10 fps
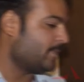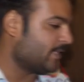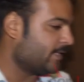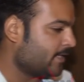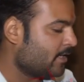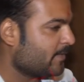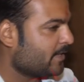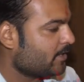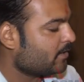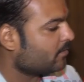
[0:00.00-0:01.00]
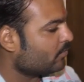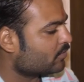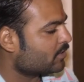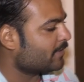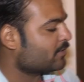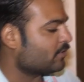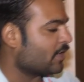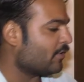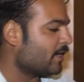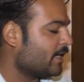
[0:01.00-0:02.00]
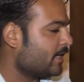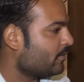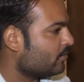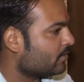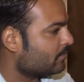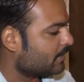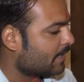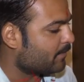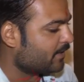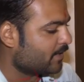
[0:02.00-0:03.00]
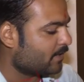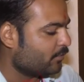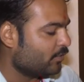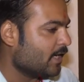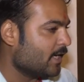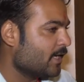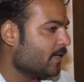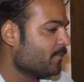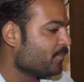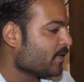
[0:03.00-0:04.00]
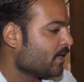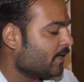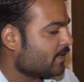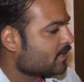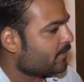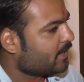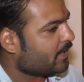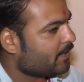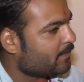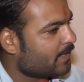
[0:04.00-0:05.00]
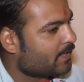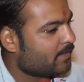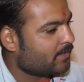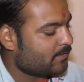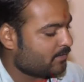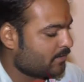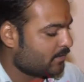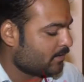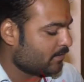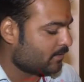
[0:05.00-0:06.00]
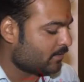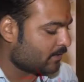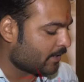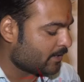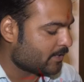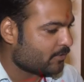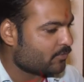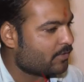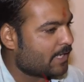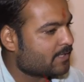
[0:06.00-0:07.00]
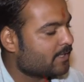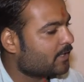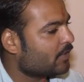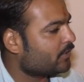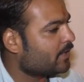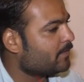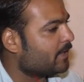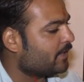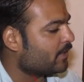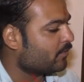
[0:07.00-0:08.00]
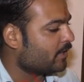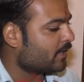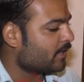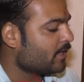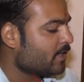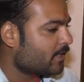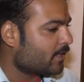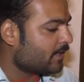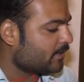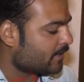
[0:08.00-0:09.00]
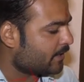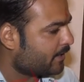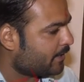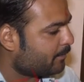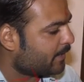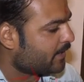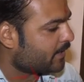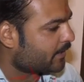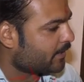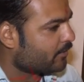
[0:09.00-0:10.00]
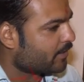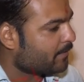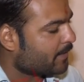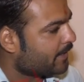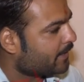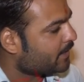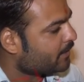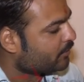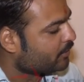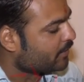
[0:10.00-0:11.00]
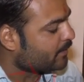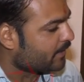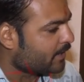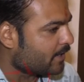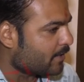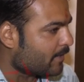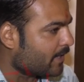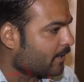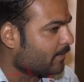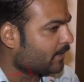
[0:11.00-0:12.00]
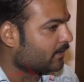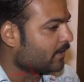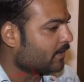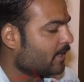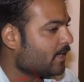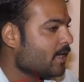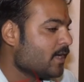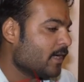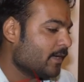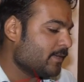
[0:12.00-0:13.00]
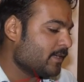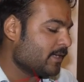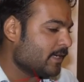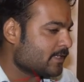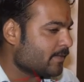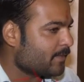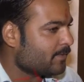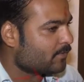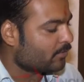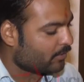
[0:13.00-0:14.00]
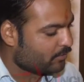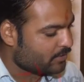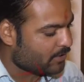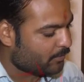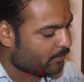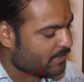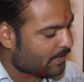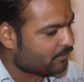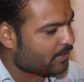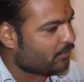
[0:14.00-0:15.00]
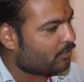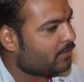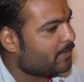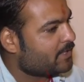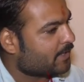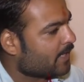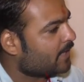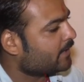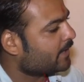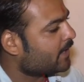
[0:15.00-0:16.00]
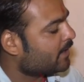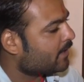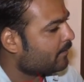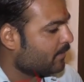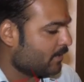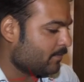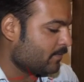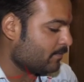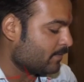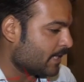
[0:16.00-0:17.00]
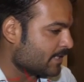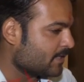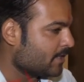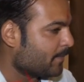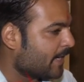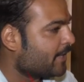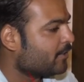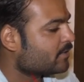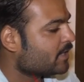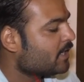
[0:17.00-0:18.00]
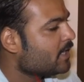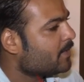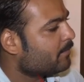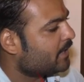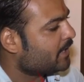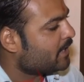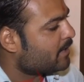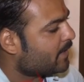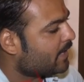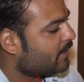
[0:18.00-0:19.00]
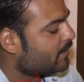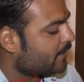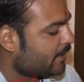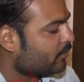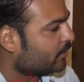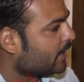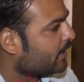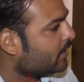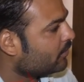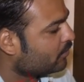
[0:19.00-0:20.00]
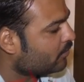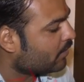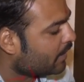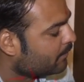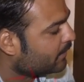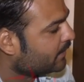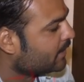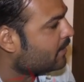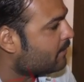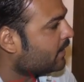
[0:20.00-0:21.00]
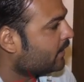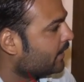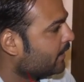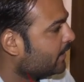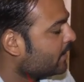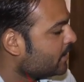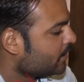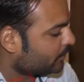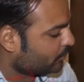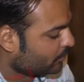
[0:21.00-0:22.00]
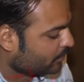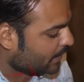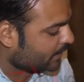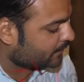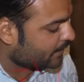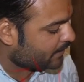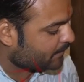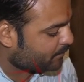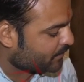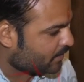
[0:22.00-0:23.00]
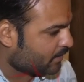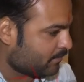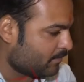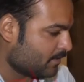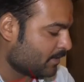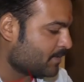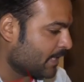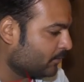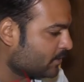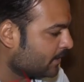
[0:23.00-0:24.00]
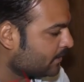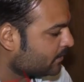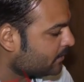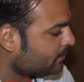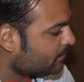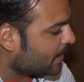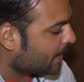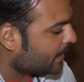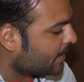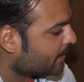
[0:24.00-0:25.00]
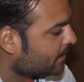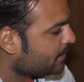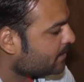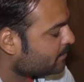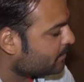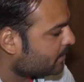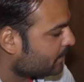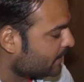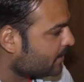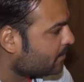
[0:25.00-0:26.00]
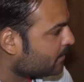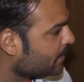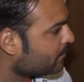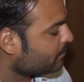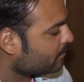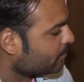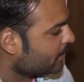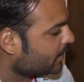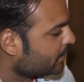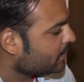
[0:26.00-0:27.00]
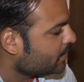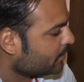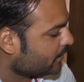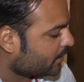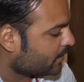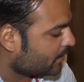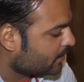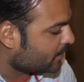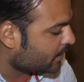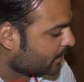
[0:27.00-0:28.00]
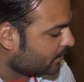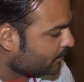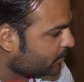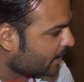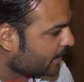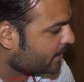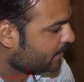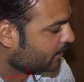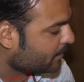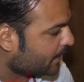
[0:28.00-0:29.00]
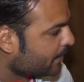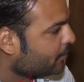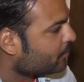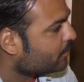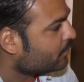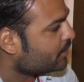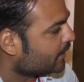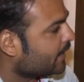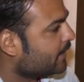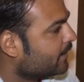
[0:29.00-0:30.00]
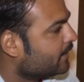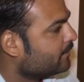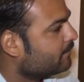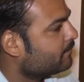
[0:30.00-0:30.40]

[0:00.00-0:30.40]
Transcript: एक बात देखने वाली है लोकसभा चुनाव आए हैं और राम मंदिर का मुद्दा आया है ऐसे में कई बार कई जैसे जो राजनेता होते हैं मंदिर को लेकर कई सारी टिप्पणी करते हैं और कई पार्टियाँ होती है मंदिर निर्माण की बात करती है अभी ऐसे में थोड़ा कुछ दिन पूर्व साधु संतों ने भी चेताया था कि अगर राजनीतिक पार्टियों से मंदिर निर्माण नहीं होता है तो हम मंदिर निर्माण करेंगे तो क्या लगता है कि अब साधु संत आगे आकर इस मंदिर निर्माण को लेकर एक कड़ा कदम उठाएंगे या फिर पार्टियों को चेताएंगे